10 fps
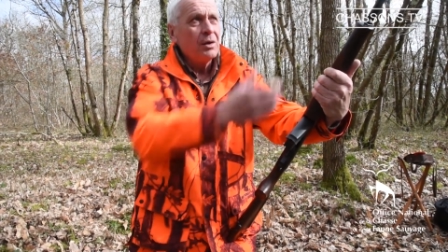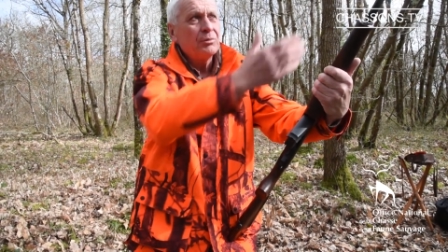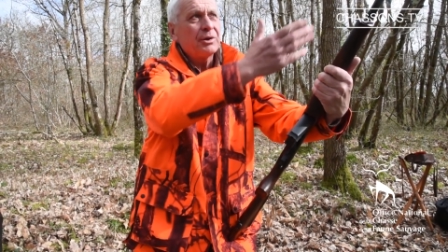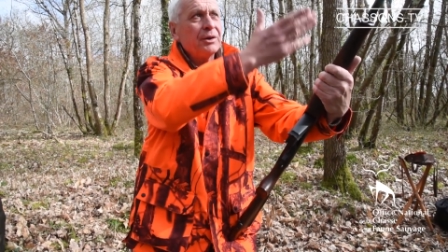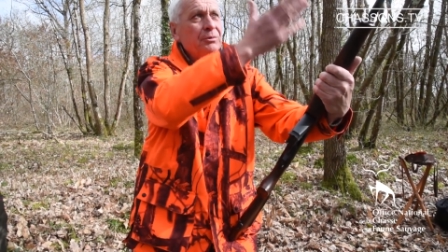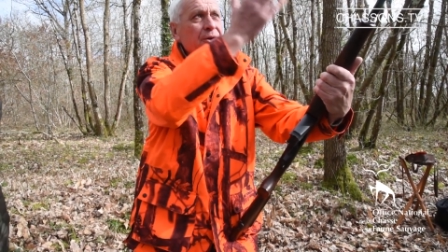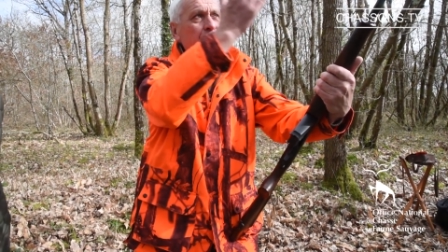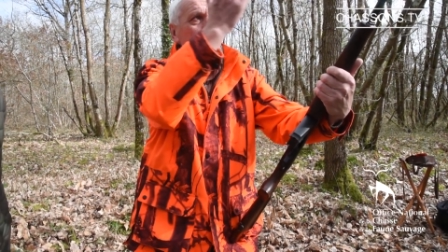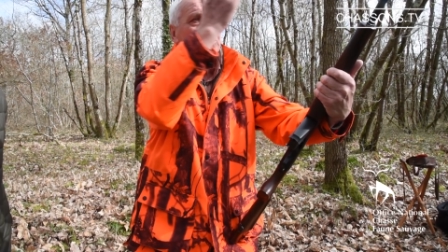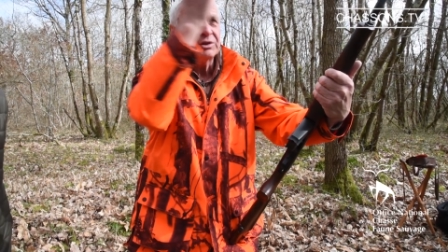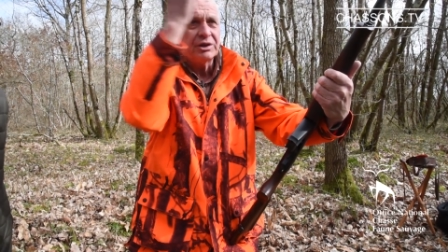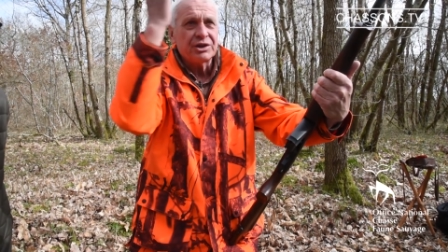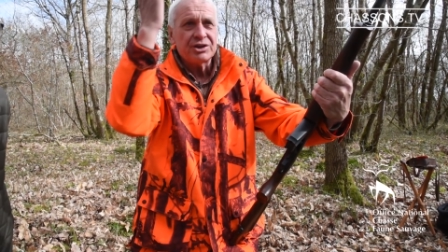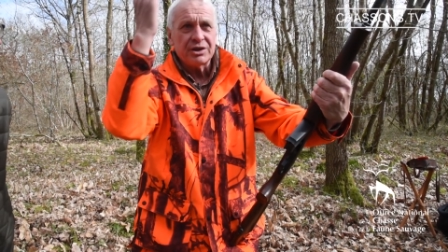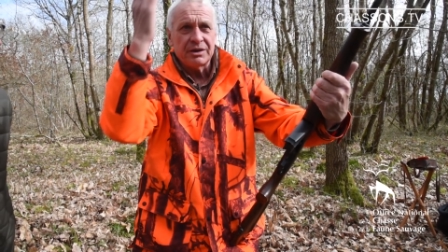Mon canon est toujours
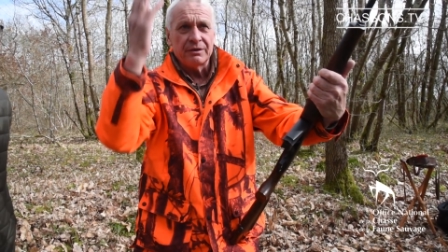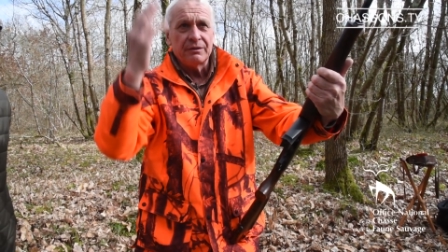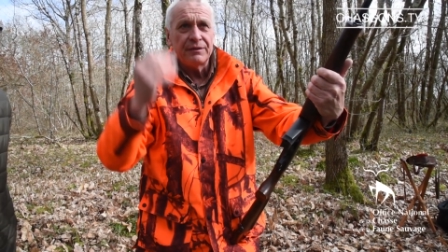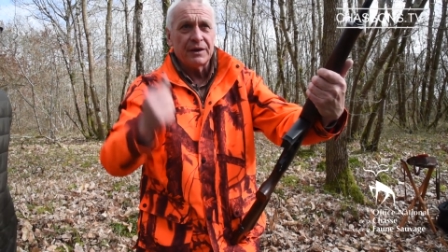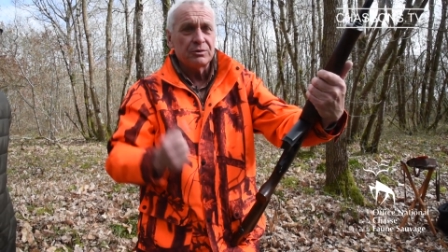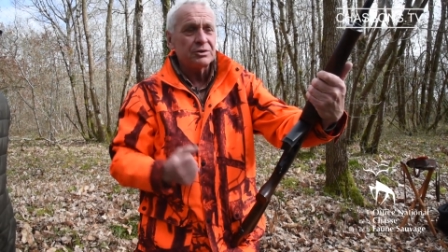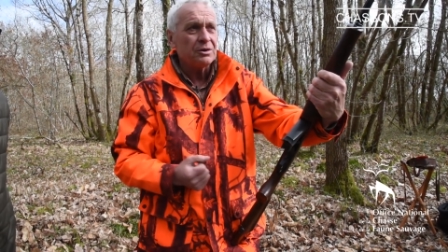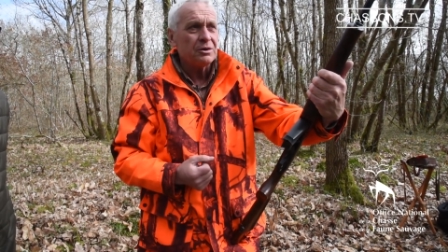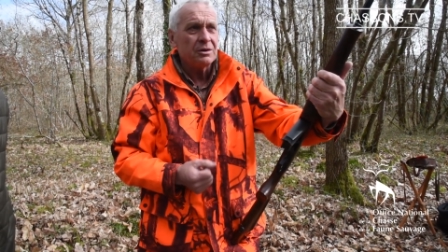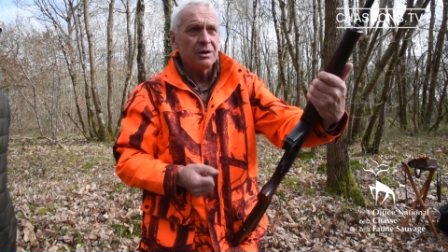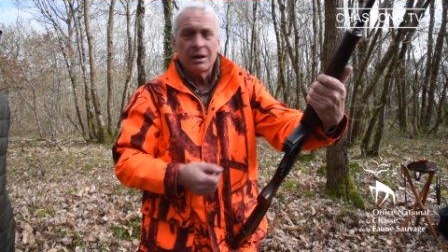dirigé vers le sol.